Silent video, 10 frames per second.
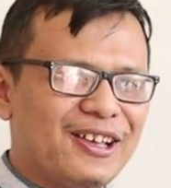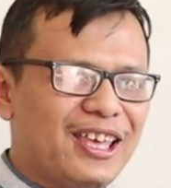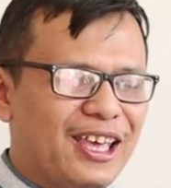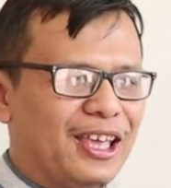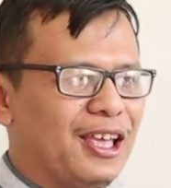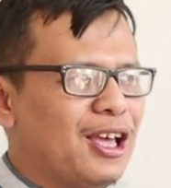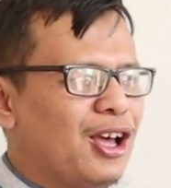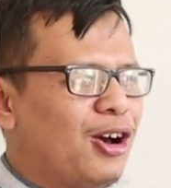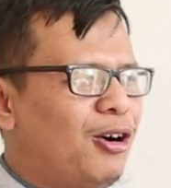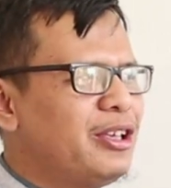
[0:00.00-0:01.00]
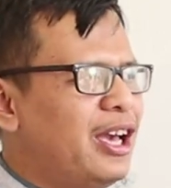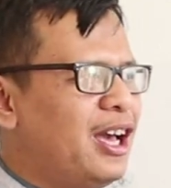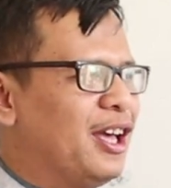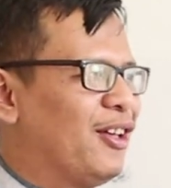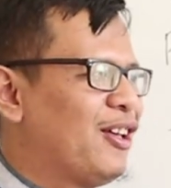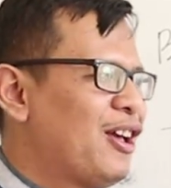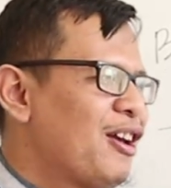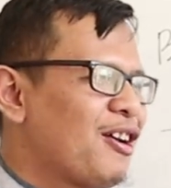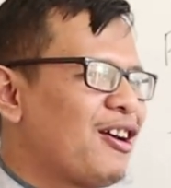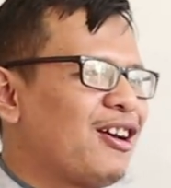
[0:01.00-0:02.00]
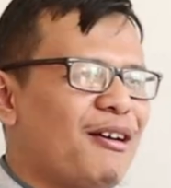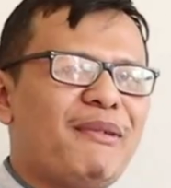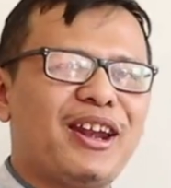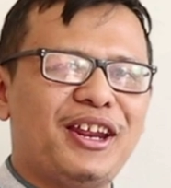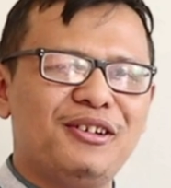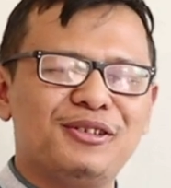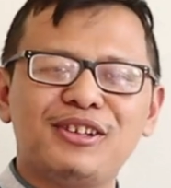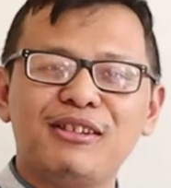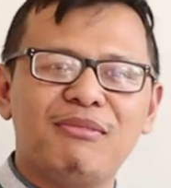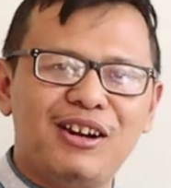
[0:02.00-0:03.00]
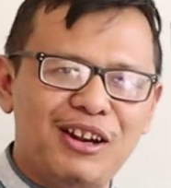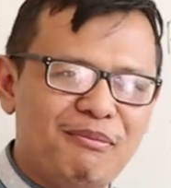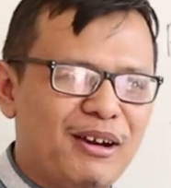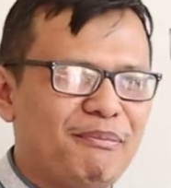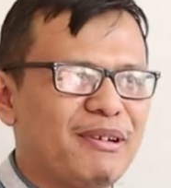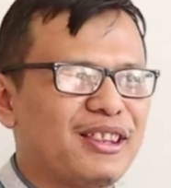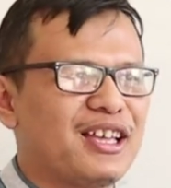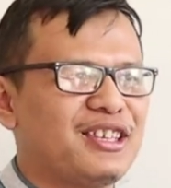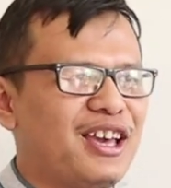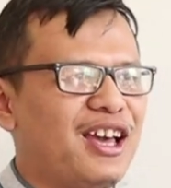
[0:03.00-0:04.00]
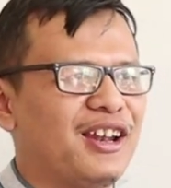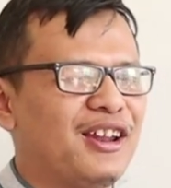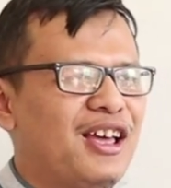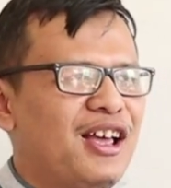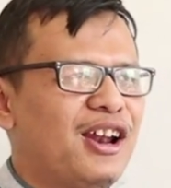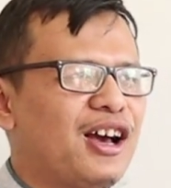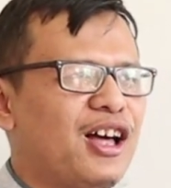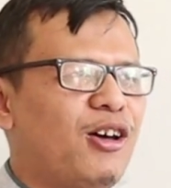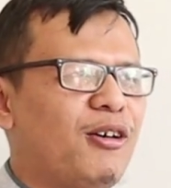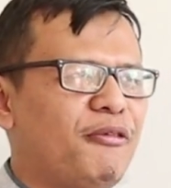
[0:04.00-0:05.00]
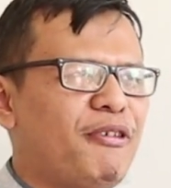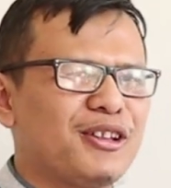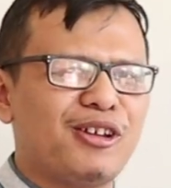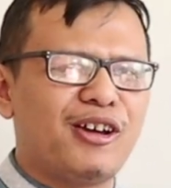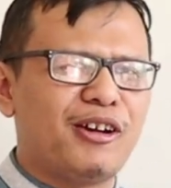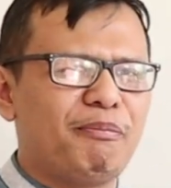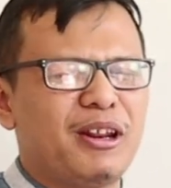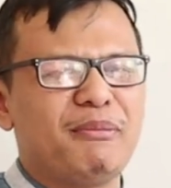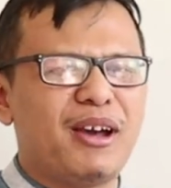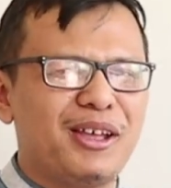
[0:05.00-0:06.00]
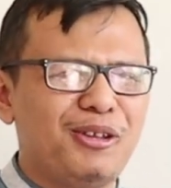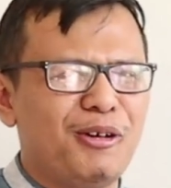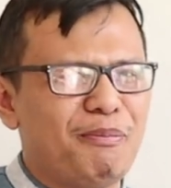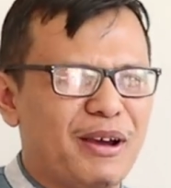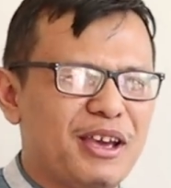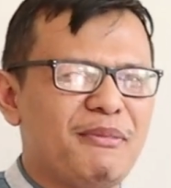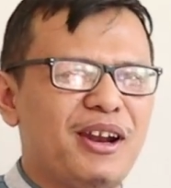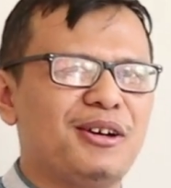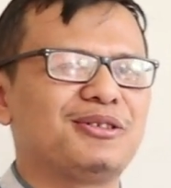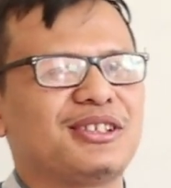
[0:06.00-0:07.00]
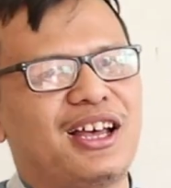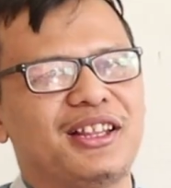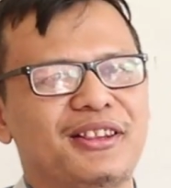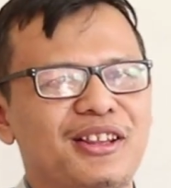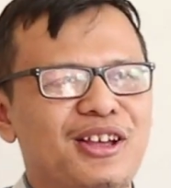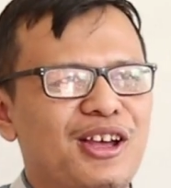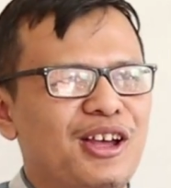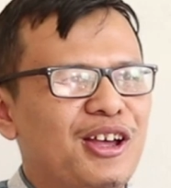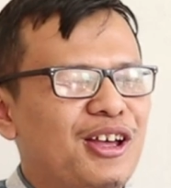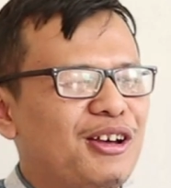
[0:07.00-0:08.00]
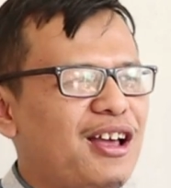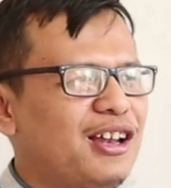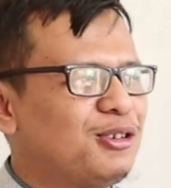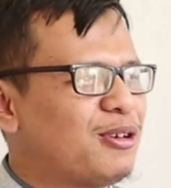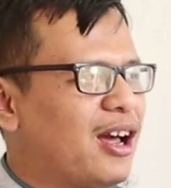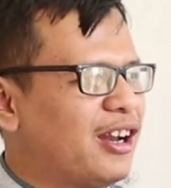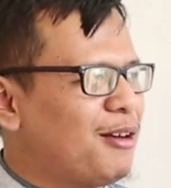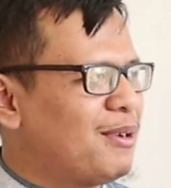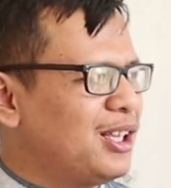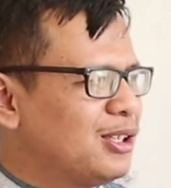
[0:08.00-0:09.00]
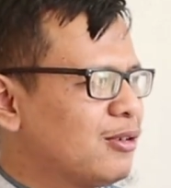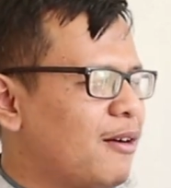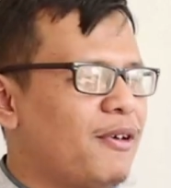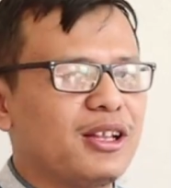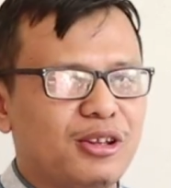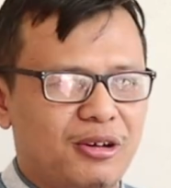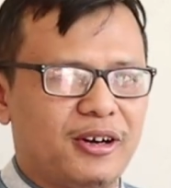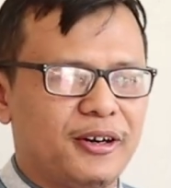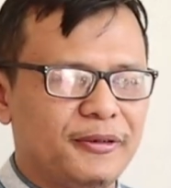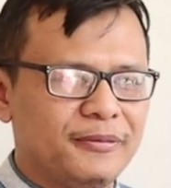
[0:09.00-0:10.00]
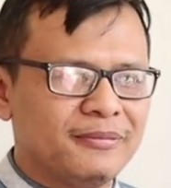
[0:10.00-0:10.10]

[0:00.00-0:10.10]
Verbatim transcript: oke oh ya kemarin Ustadz menerima pertanyaan lah kalau faktor prima itu bagaimana Ustadz kan juga namanya juga faktor